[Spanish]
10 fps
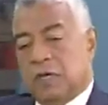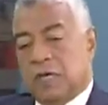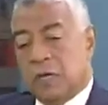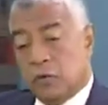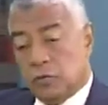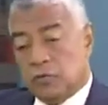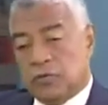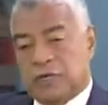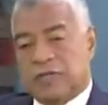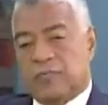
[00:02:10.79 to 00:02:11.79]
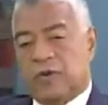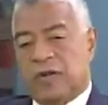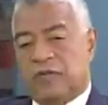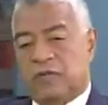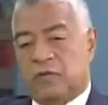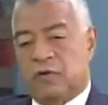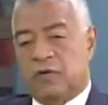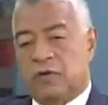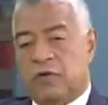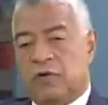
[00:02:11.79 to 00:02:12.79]
Incluso esa
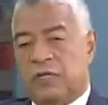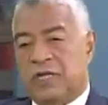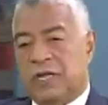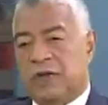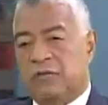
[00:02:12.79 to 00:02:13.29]
polarización llegó a tener